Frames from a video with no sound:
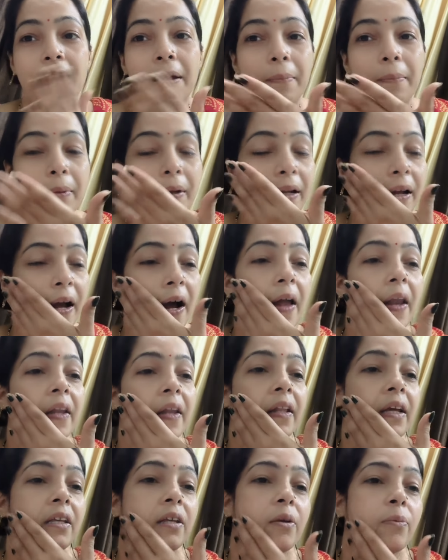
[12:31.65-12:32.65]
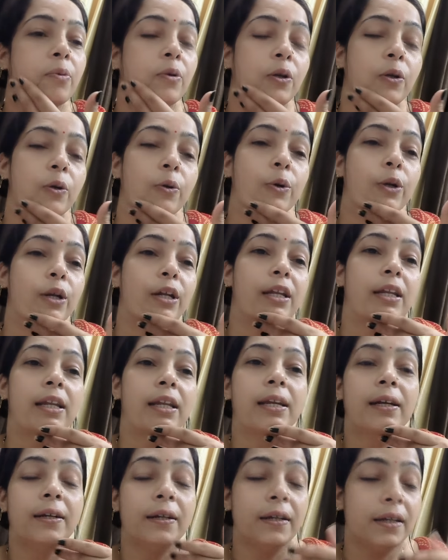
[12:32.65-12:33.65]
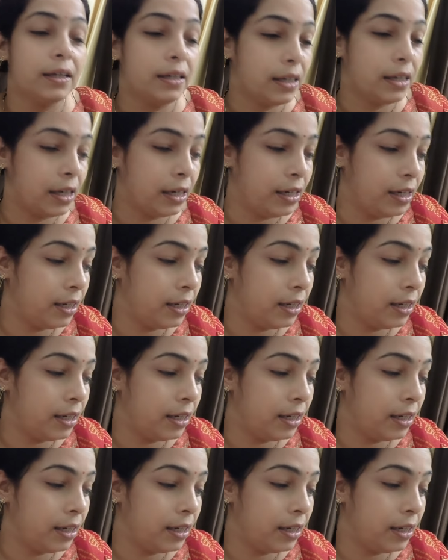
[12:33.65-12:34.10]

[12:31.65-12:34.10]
मेरी हालत ऐसे बुरी हो रही थी जल्दी